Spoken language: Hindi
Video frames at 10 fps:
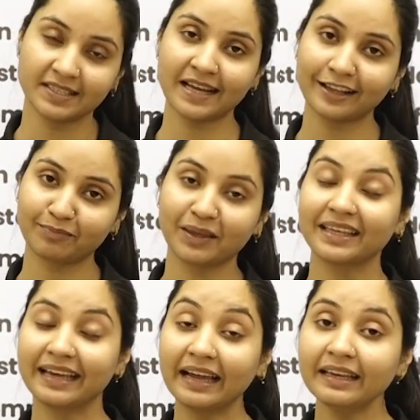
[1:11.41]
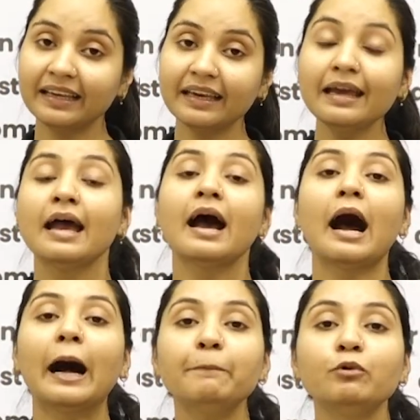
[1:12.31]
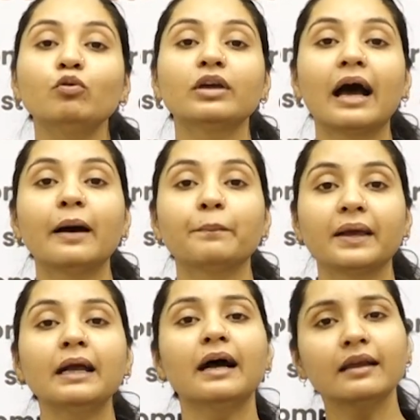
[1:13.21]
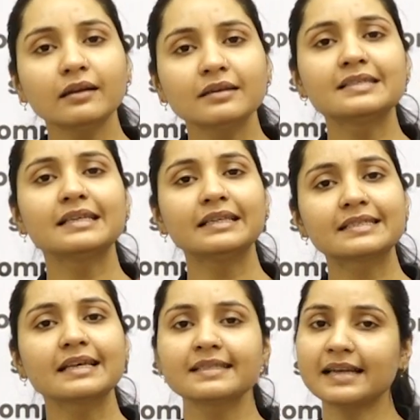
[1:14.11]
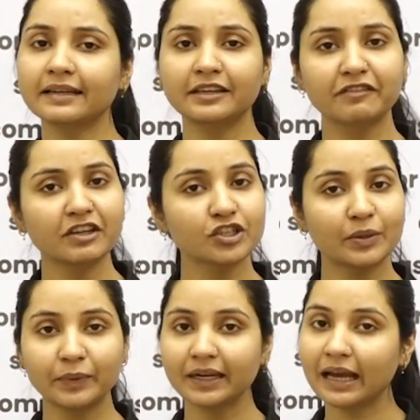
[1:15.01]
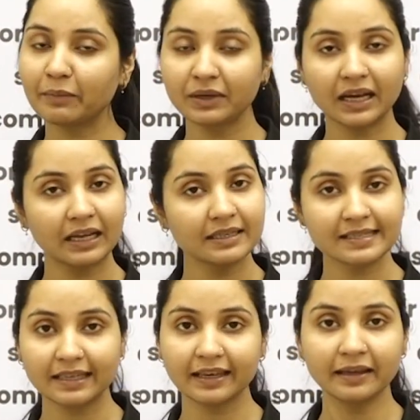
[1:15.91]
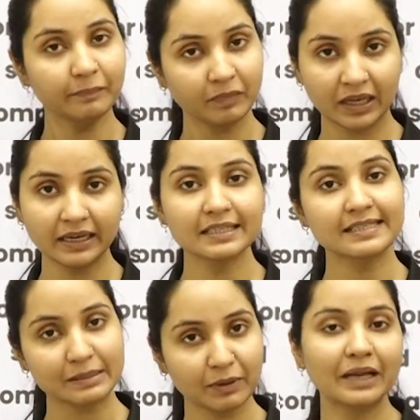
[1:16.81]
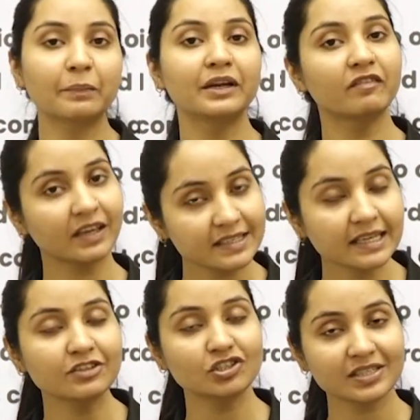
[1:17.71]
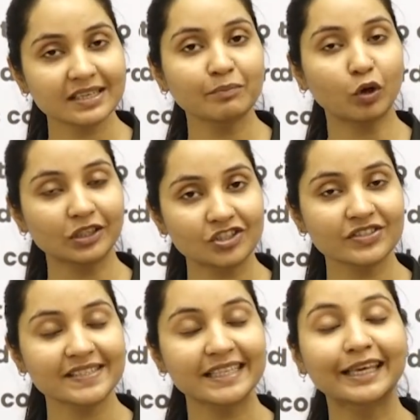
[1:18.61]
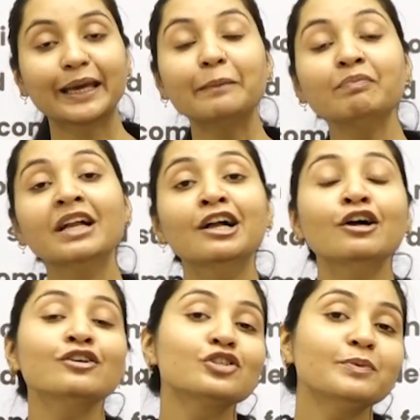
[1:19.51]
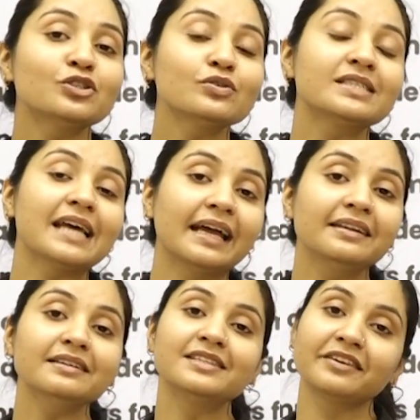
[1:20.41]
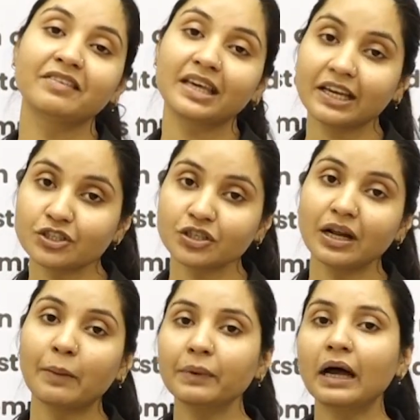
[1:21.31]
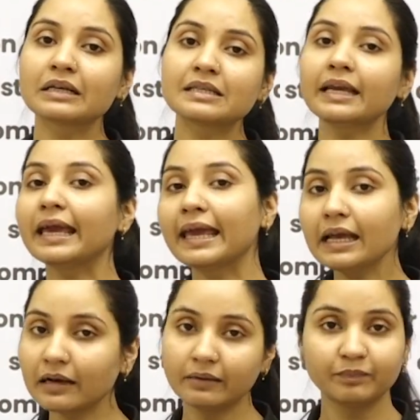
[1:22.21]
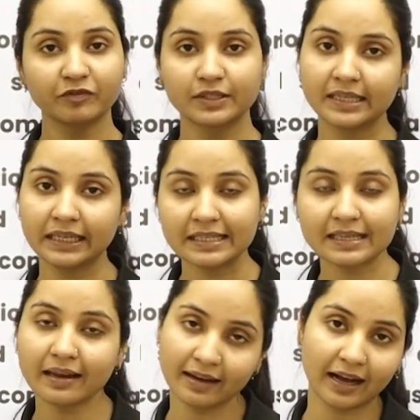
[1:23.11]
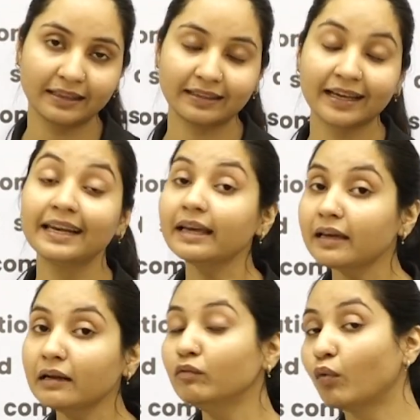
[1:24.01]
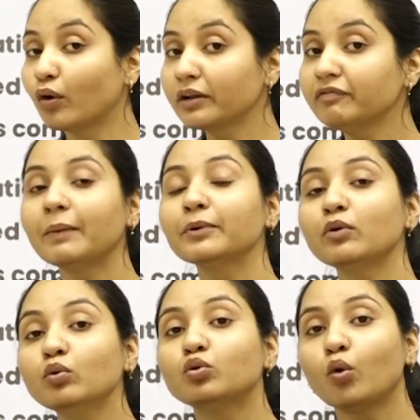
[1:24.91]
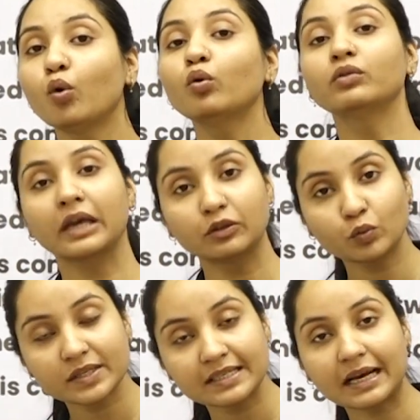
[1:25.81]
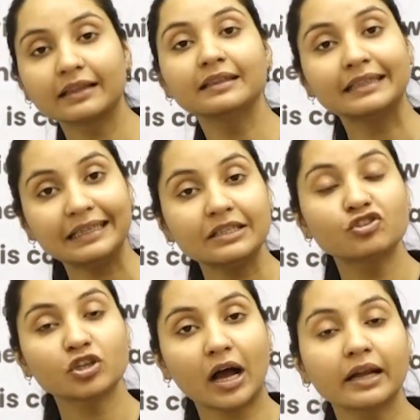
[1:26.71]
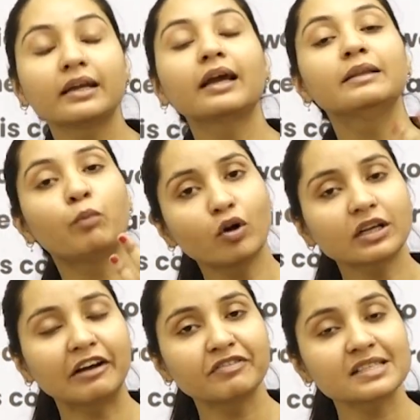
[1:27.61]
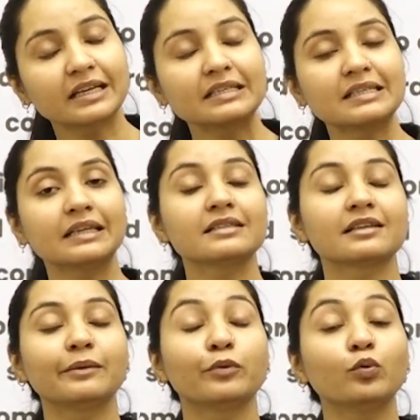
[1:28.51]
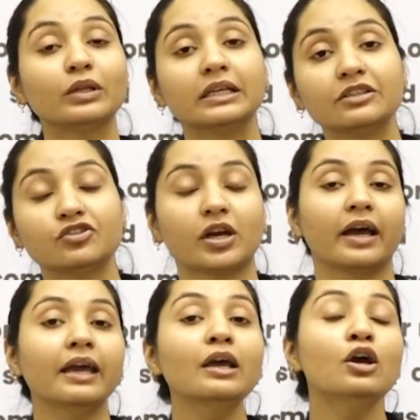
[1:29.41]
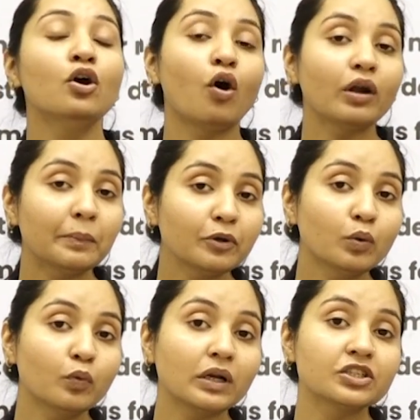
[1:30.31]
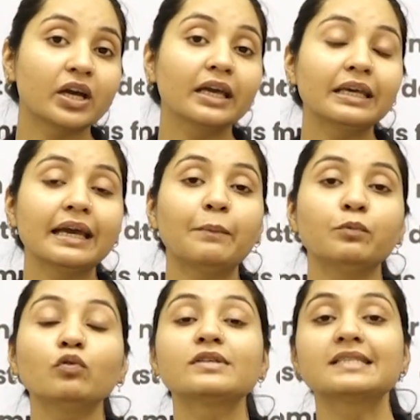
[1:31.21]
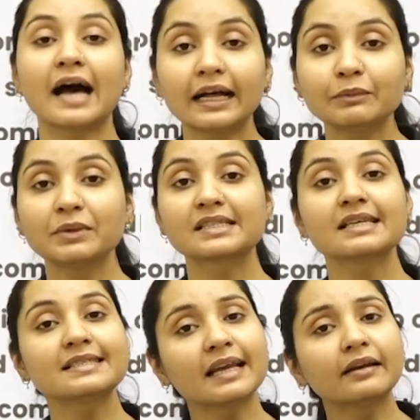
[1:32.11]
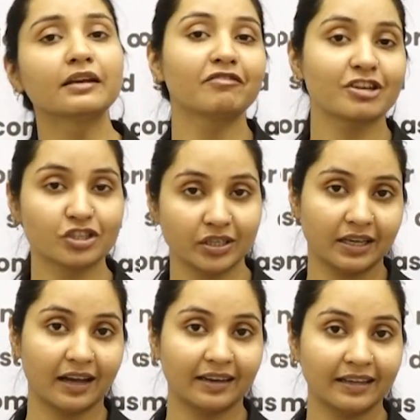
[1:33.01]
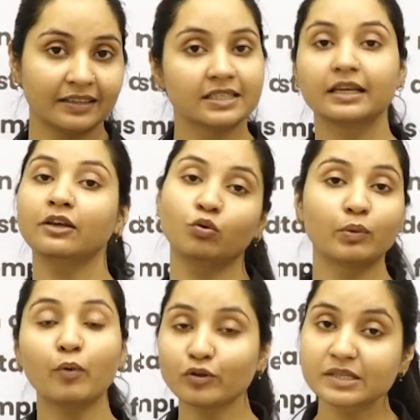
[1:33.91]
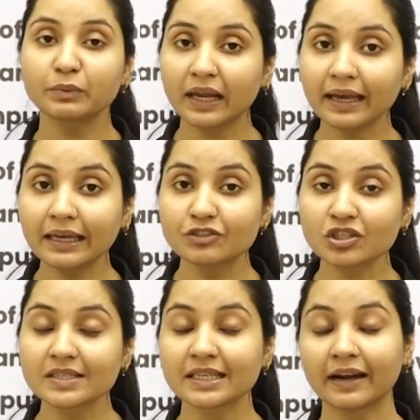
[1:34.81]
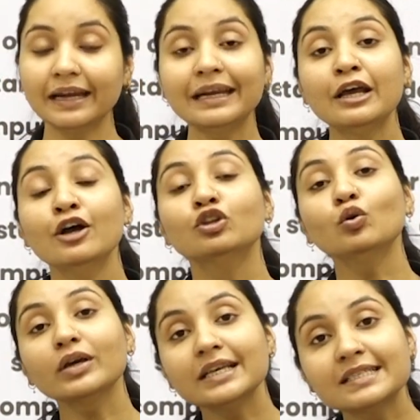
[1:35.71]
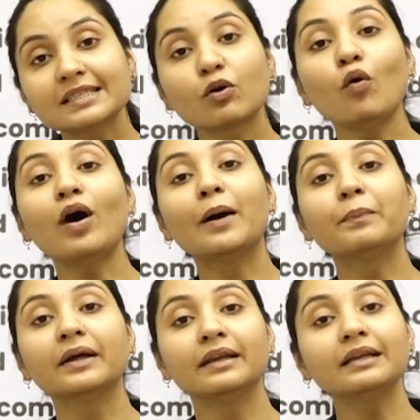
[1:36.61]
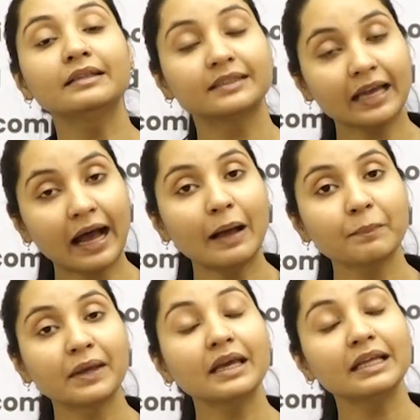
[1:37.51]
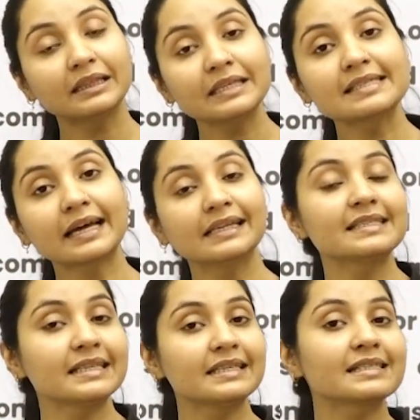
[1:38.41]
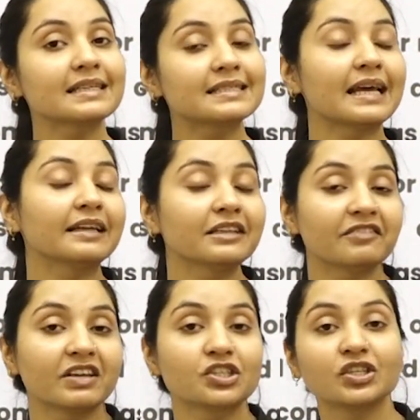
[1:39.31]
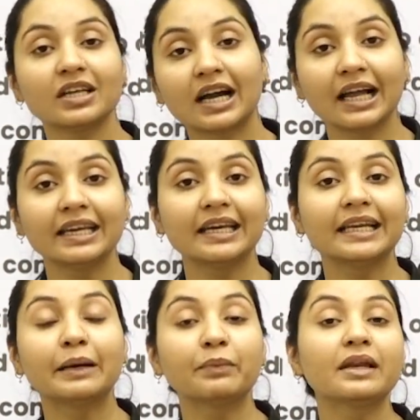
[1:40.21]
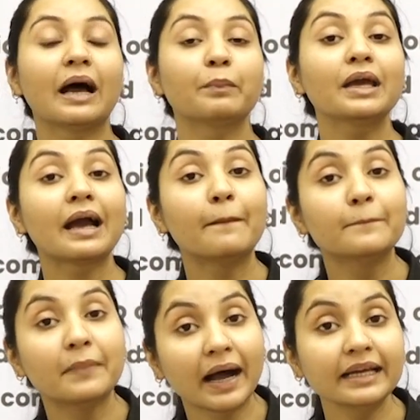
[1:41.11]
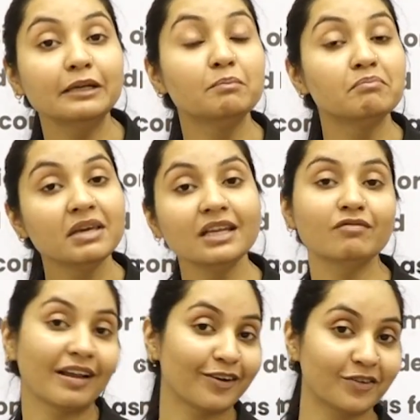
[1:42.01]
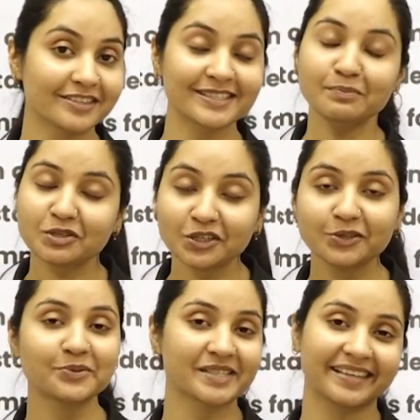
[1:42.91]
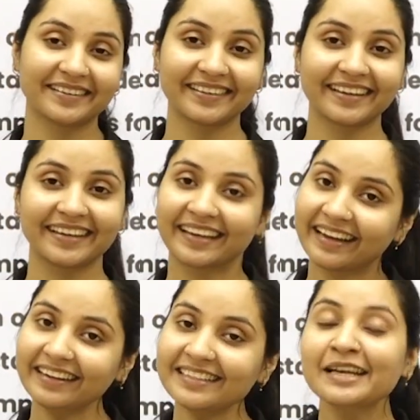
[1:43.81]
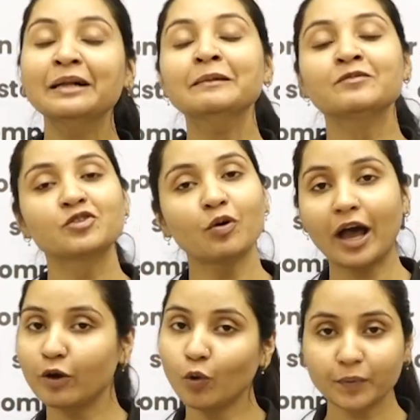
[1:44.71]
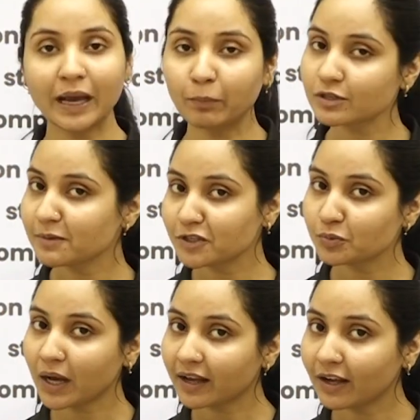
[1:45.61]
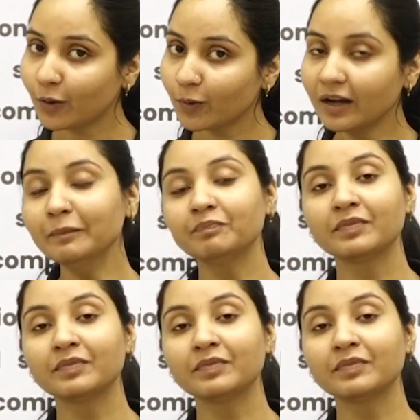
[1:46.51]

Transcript: साथ में यानी कि आप लोग यहाँ पे अलग अलग सीरीज के स्टैंडर्ड डेविएशन अपन ने यहाँ पे निकालने सीखे हैं करेक्ट इससे पहले अपन ने वही सारी चीजें बहुत अच्छे से सीखी है सो so, बच्चों स्टैंडर्ड डेविएशन अपन अक्सर एक सीरीज का निकालते हैं लेकिन वॉट इफ अपन को दो या दो से ज्यादा तीन चार या एक बहुत काफी सारी सीरीज अगर अपन को दे दी जाए और अपन को बोला जाए कि आप लोग साथ में इसका स्टैंडर्ड डेविएशन निकालें ठीक है क्योंकि पॉसिबल है ये चीज राइट तो इसको अपन यहाँ पे इतनी सारी सीरीज का स्टैंडर्ड डेविएशन निकालने के लिए अपन यहाँ पे कंबाइंड मीन वाला कॉन्सेप्ट यूज करते हैं करेक्ट सो आई होप कि आपको समझ में आ गया होगा